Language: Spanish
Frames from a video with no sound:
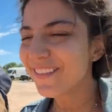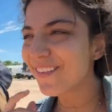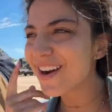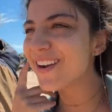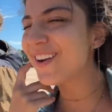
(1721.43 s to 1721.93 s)

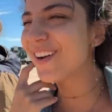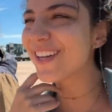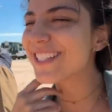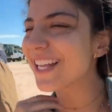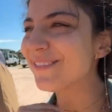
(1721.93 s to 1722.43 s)
bueno, no,
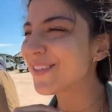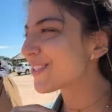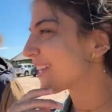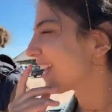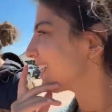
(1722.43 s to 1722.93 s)
estamos
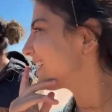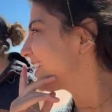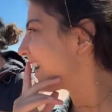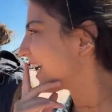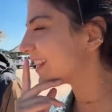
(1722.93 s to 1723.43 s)

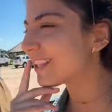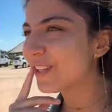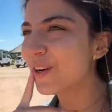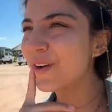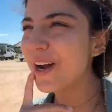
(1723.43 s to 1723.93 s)
yendo
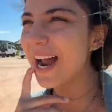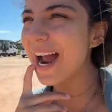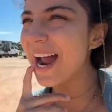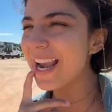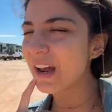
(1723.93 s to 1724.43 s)

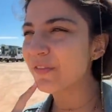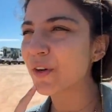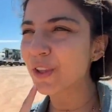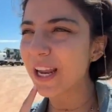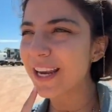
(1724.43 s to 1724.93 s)
a la
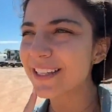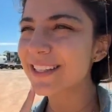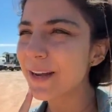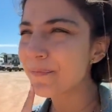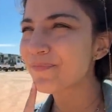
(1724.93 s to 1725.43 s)

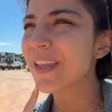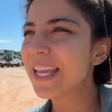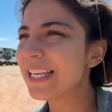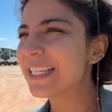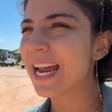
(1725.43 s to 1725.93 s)
fortaleza.
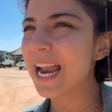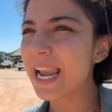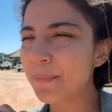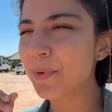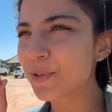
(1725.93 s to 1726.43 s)
Ya
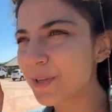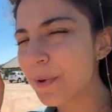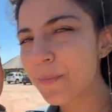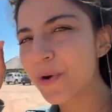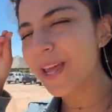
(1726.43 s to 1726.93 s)
la próxima
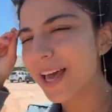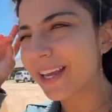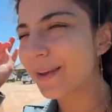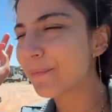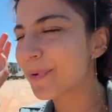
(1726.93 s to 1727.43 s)
moneda
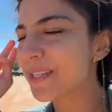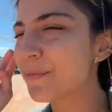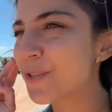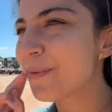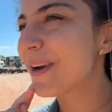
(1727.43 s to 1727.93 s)
que
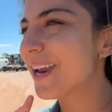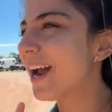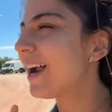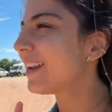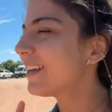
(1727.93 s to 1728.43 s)
empecemos a
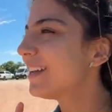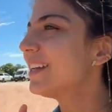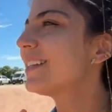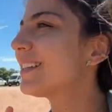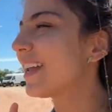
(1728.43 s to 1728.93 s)
manejar
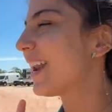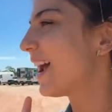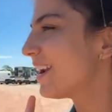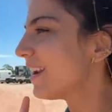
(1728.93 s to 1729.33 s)
serán